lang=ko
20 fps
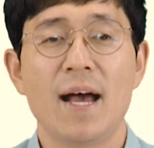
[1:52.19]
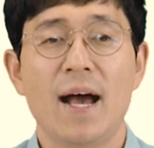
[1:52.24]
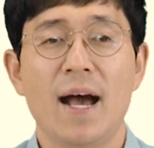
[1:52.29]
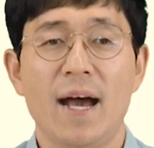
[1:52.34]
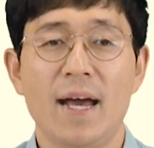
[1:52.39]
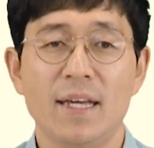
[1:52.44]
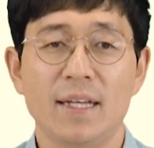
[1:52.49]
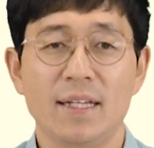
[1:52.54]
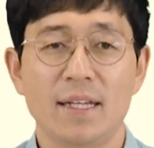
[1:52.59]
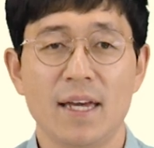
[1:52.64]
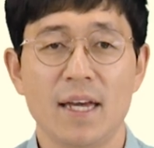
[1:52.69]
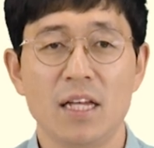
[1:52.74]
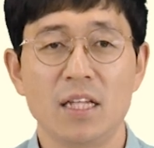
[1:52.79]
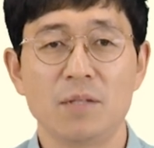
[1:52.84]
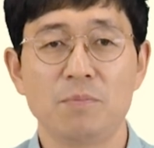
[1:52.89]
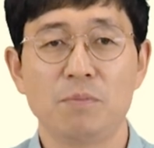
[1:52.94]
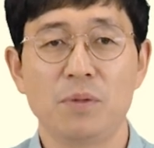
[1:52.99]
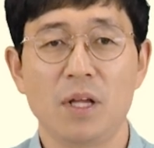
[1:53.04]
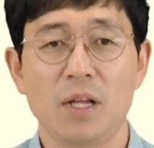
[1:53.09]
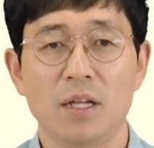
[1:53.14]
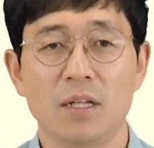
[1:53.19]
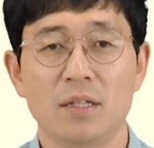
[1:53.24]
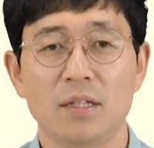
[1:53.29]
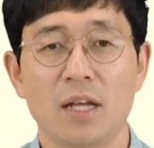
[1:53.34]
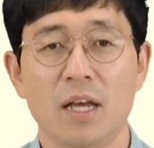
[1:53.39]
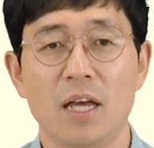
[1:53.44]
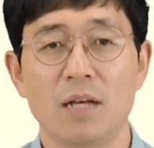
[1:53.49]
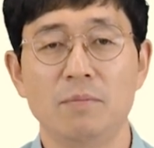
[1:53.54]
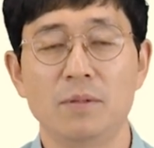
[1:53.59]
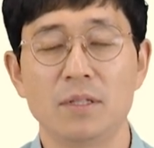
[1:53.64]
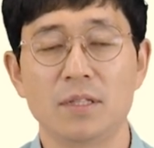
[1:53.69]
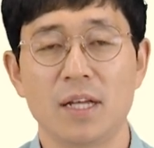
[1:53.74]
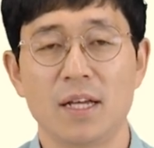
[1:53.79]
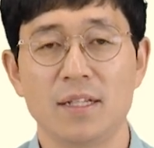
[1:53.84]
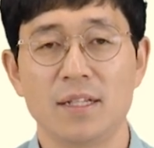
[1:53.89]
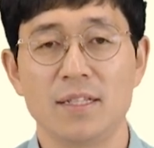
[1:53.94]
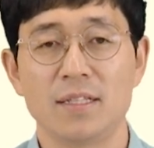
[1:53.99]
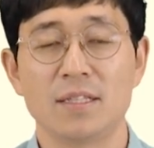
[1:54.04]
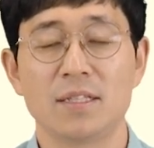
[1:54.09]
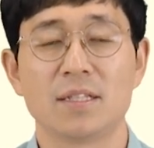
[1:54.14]
I can't play table
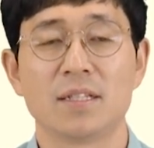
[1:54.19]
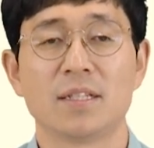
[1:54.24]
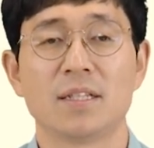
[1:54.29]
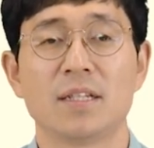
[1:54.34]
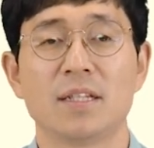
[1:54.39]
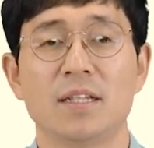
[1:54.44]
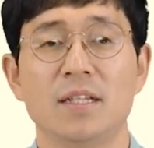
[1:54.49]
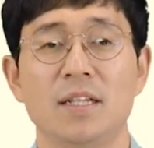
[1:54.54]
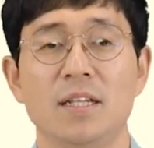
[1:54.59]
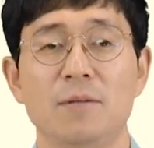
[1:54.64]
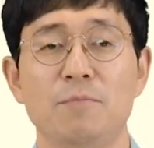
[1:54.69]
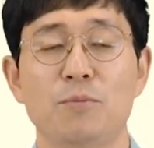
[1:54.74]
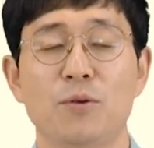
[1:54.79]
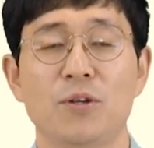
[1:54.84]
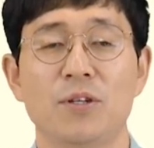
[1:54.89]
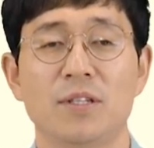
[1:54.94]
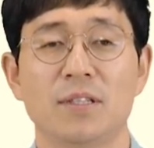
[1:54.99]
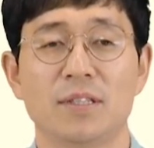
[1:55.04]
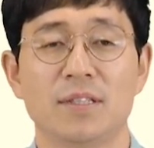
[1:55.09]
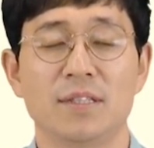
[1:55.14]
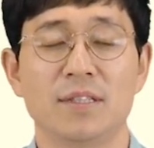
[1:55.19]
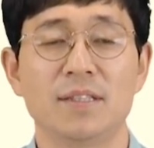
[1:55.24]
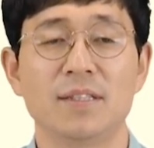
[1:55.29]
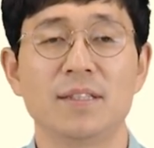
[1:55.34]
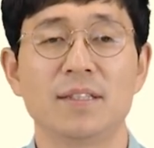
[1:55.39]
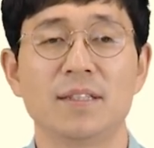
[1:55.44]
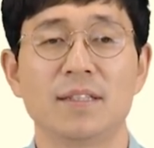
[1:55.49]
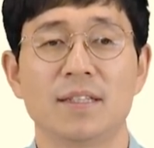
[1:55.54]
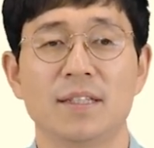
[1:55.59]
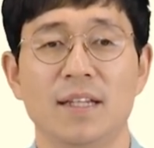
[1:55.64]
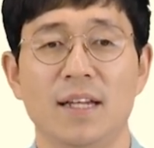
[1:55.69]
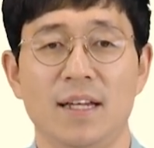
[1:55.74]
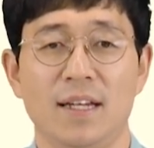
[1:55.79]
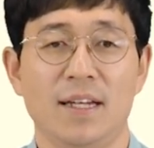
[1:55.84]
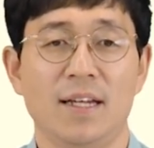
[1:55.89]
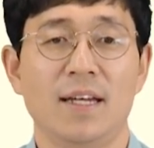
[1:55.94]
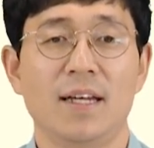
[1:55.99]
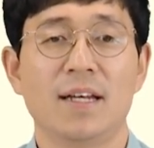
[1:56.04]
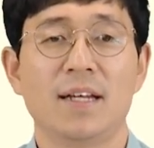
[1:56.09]
tennis 이 표현은 네,